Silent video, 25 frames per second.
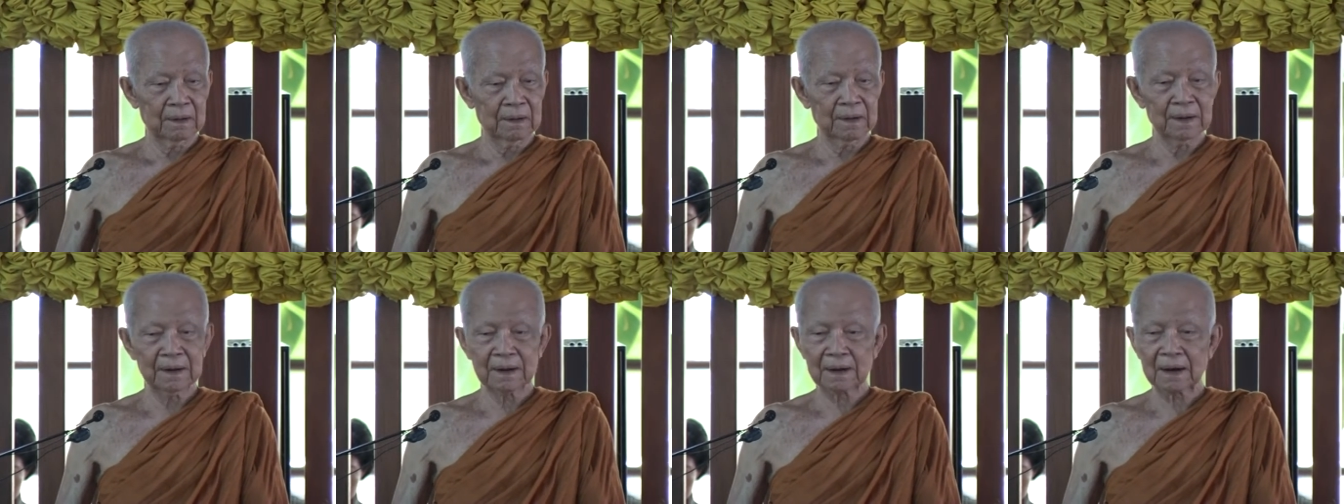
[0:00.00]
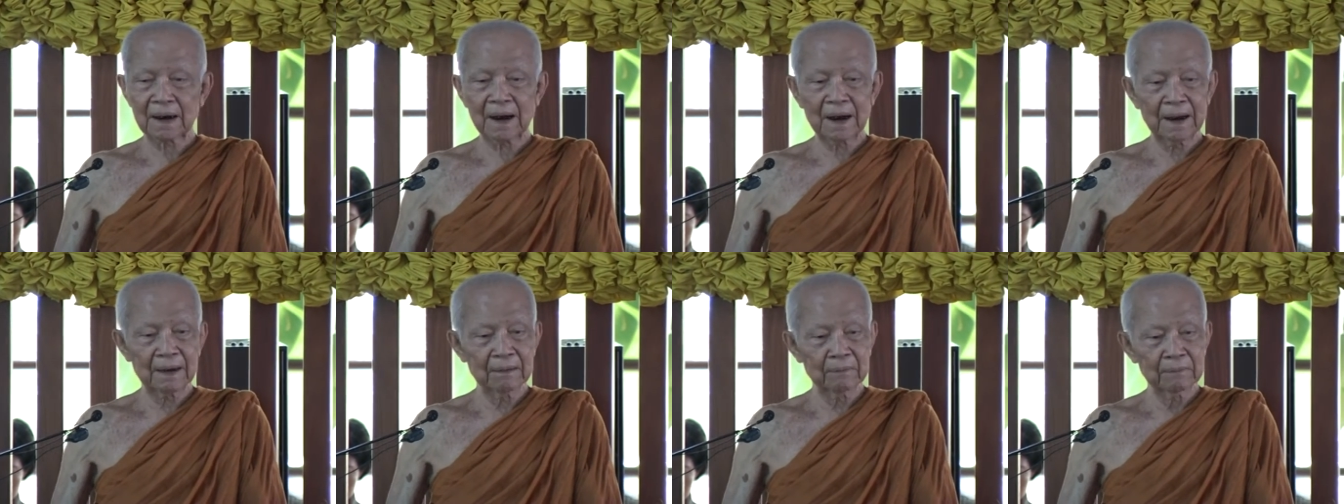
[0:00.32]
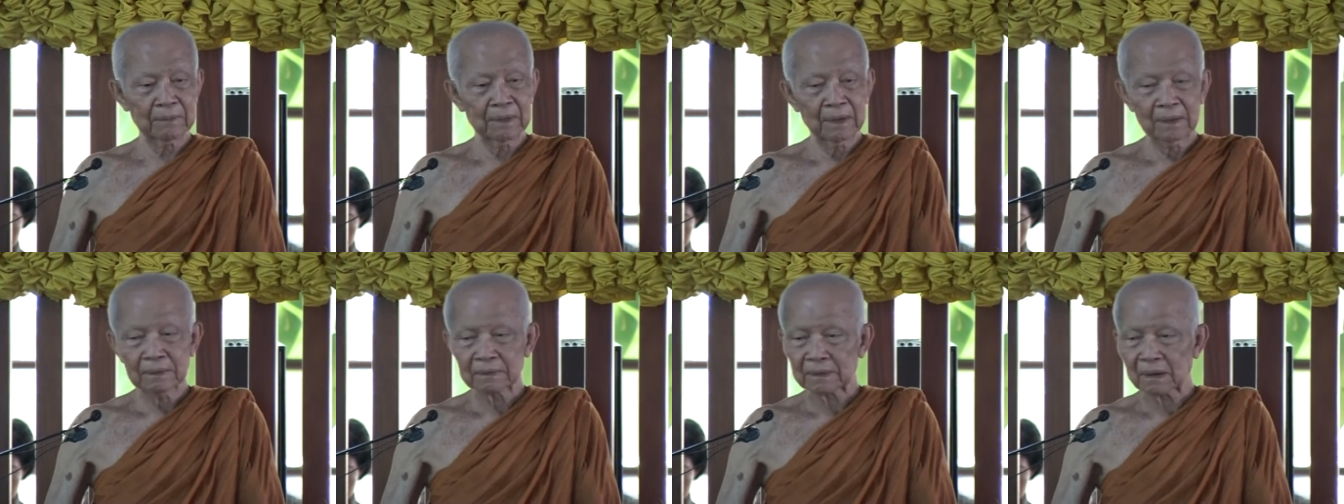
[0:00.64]
นี่ใคร
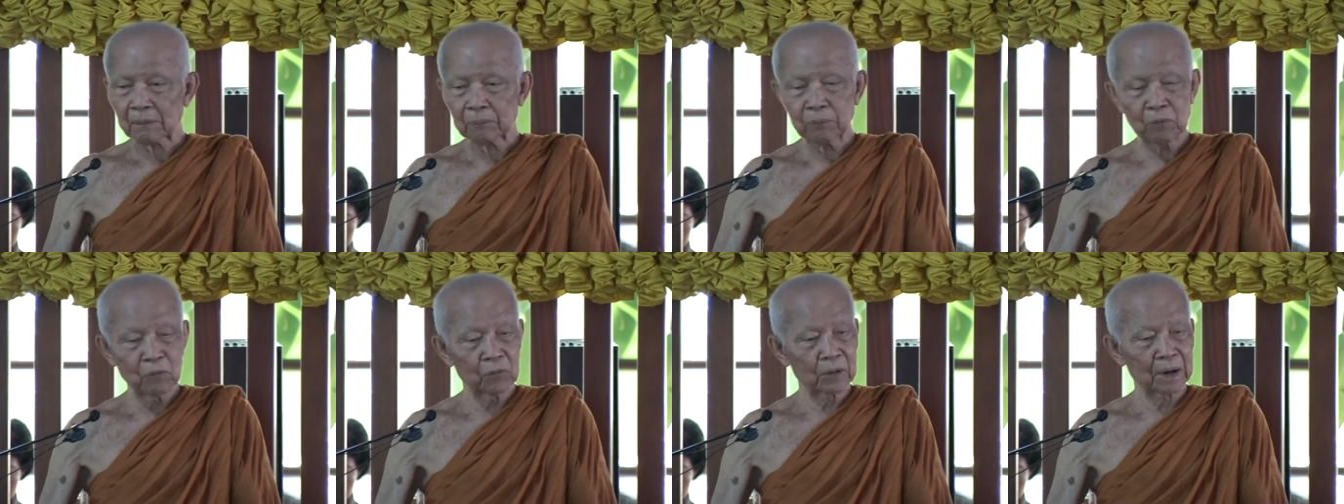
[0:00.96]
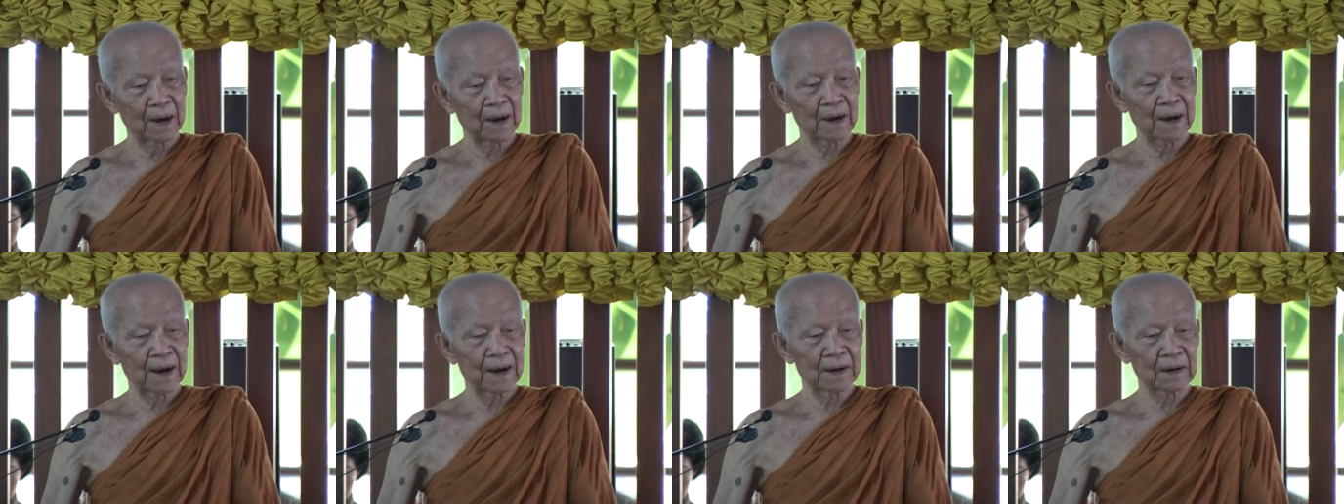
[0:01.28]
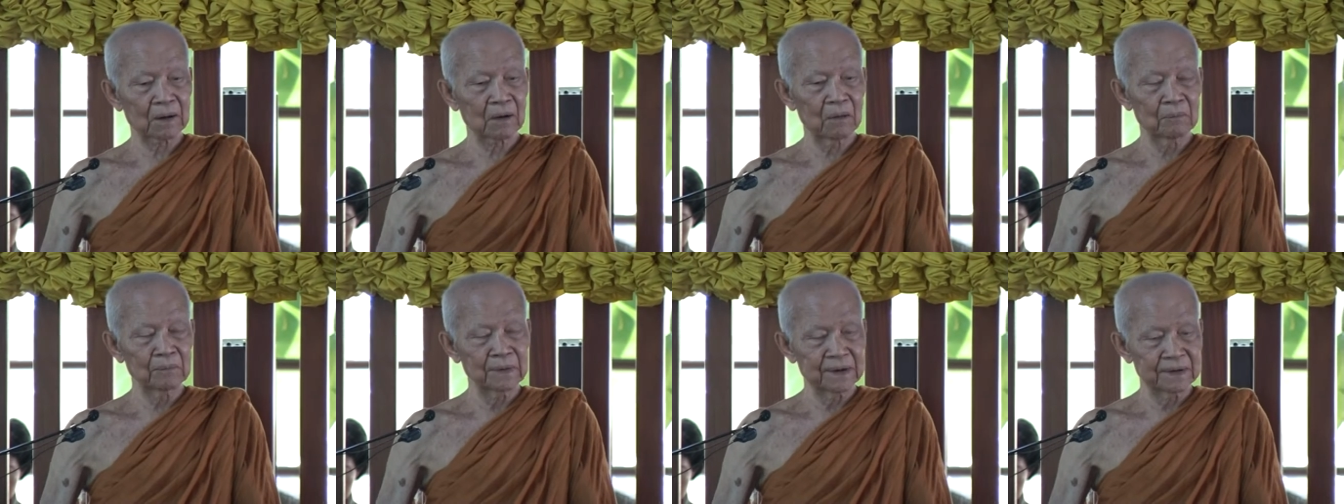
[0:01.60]
จะพูดอะไร
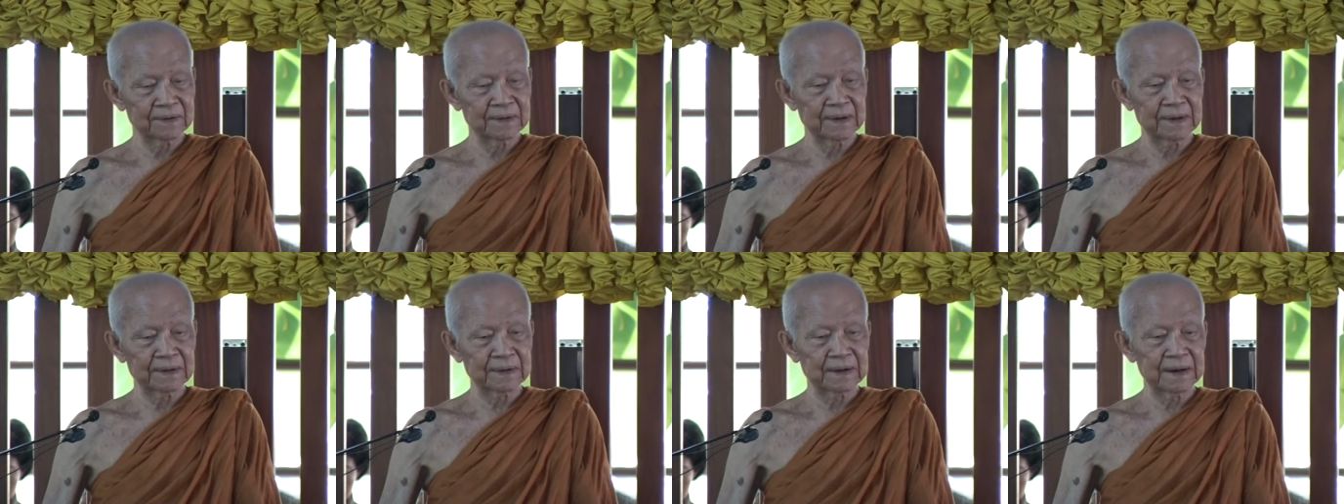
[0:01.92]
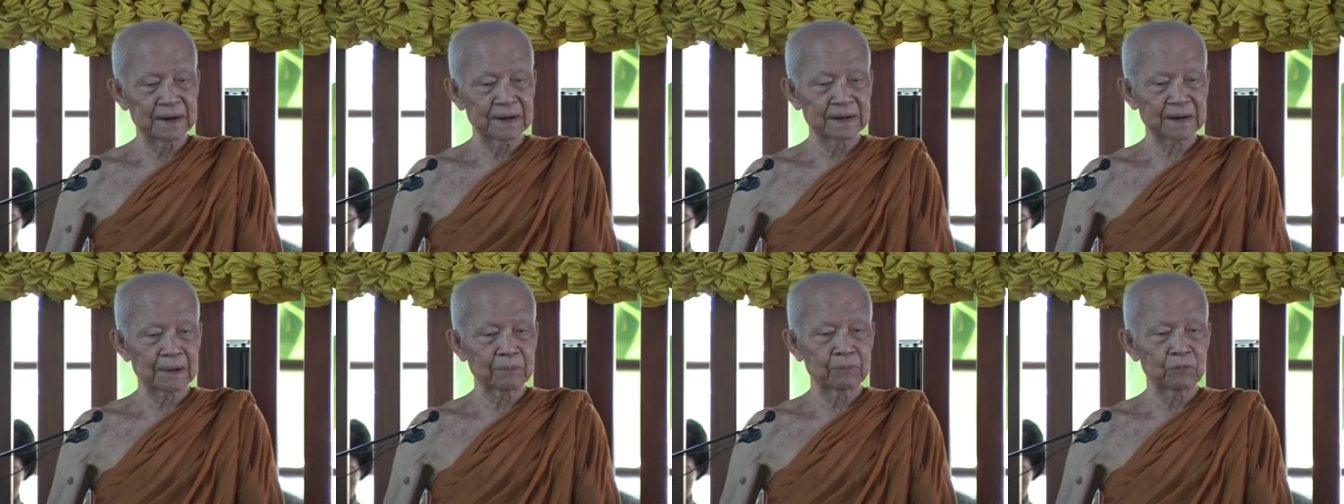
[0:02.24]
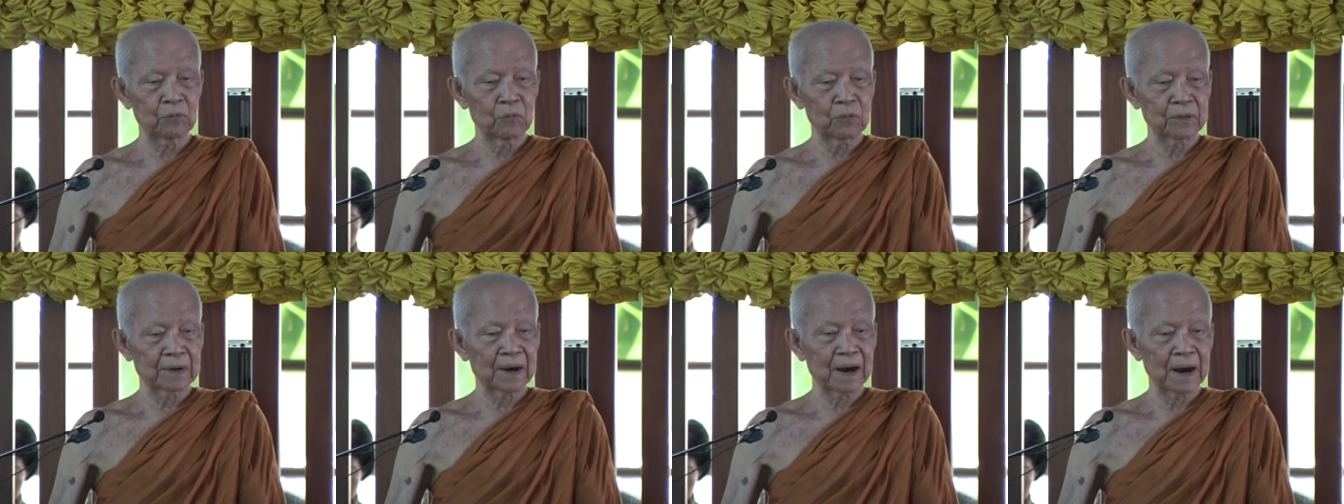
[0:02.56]
ก็มีสิทธิจะ
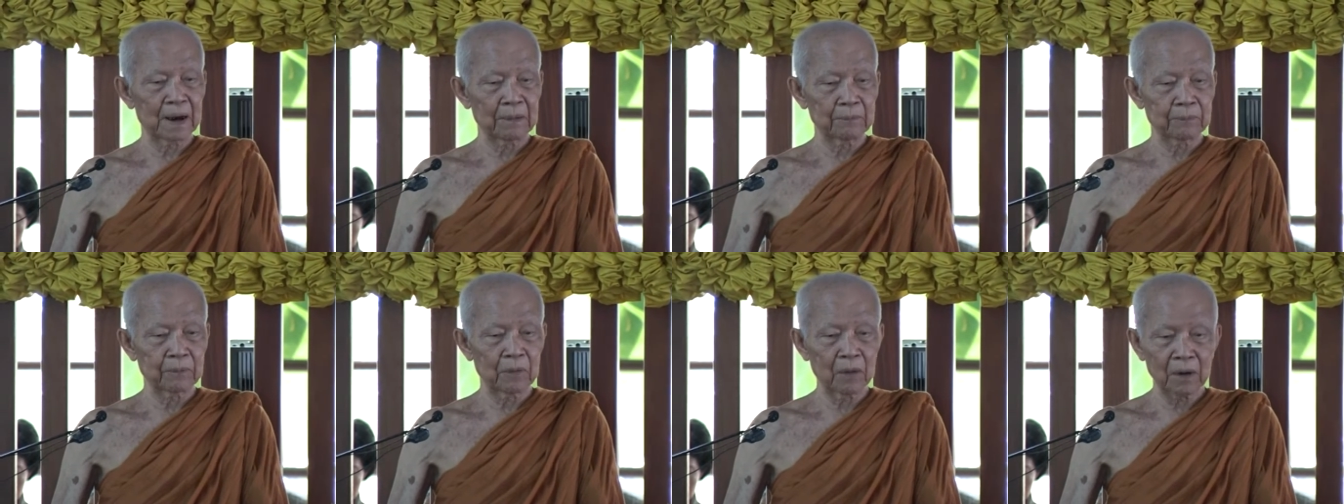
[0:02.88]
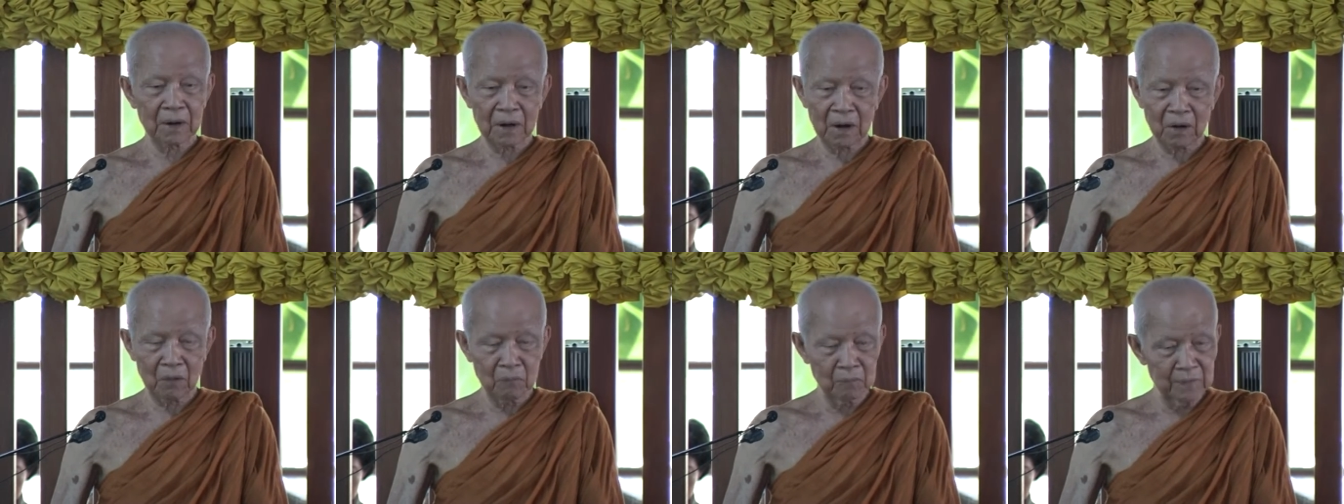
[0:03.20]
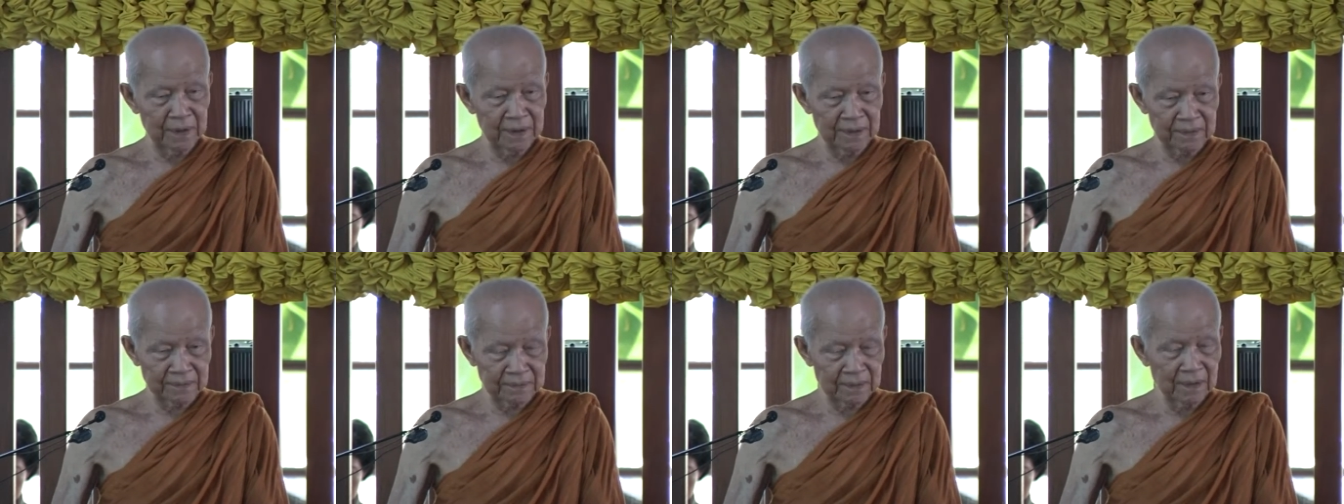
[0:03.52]
พูดได้ เพราะเรา
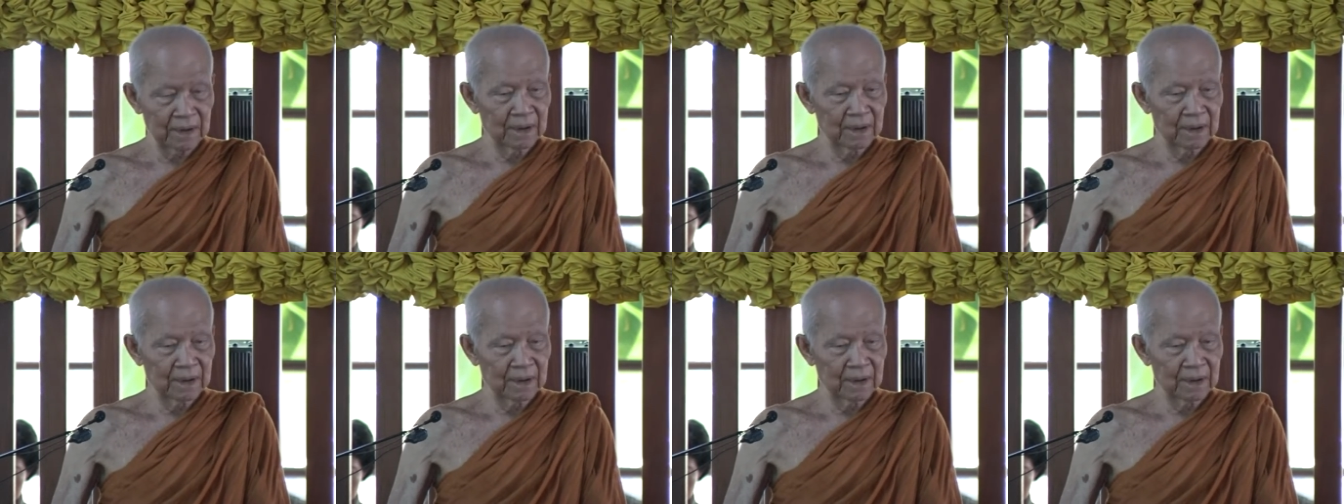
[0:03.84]
มี